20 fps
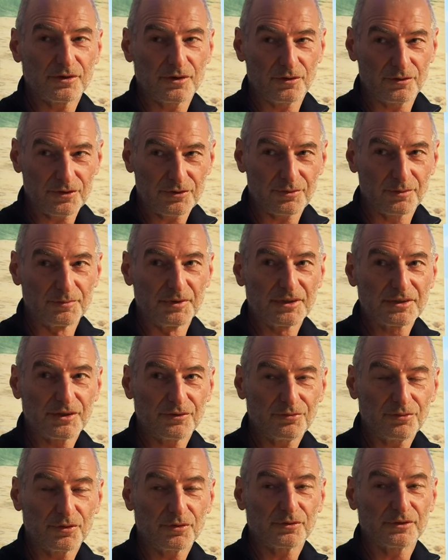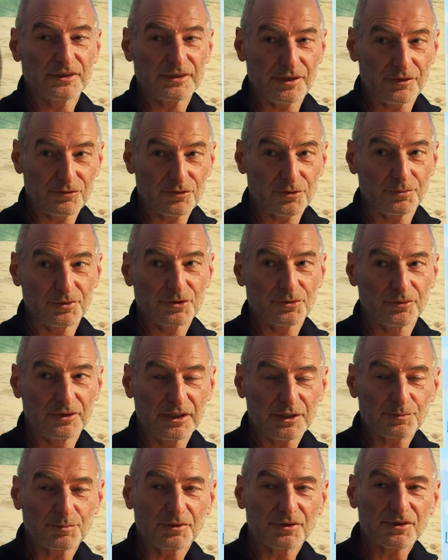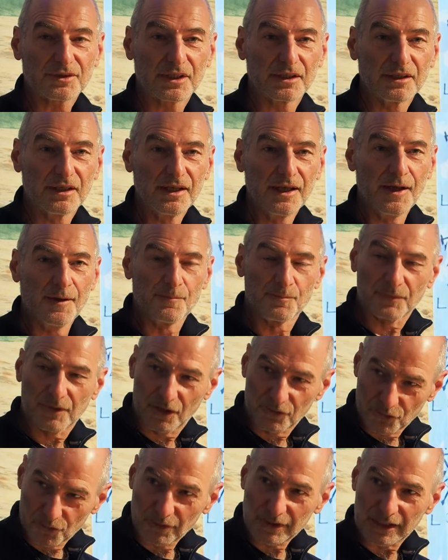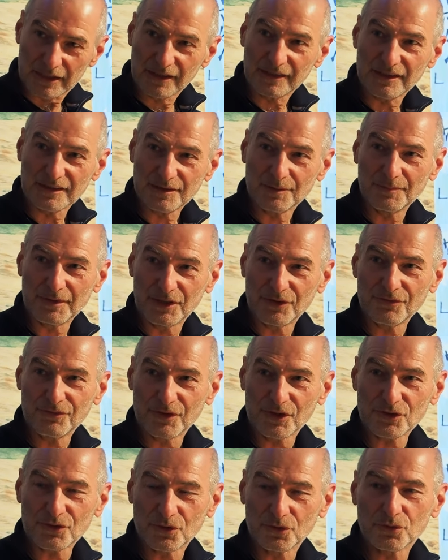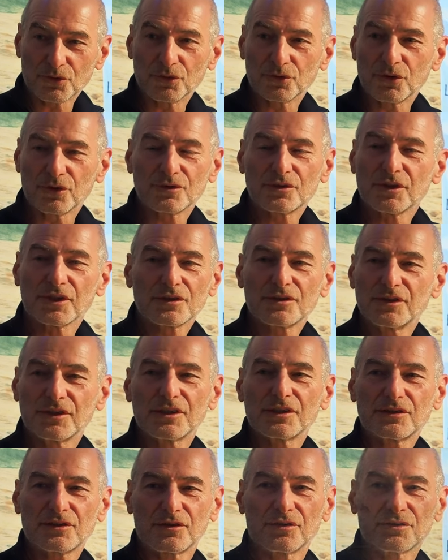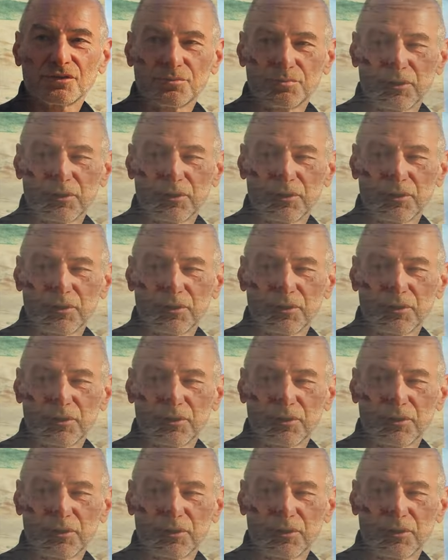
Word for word: und Angst vor Misserfolg und es darf sowieso nichts passieren. Da geht ja das im Endeffekt mhm. schon los und dann zirkt sich das ganz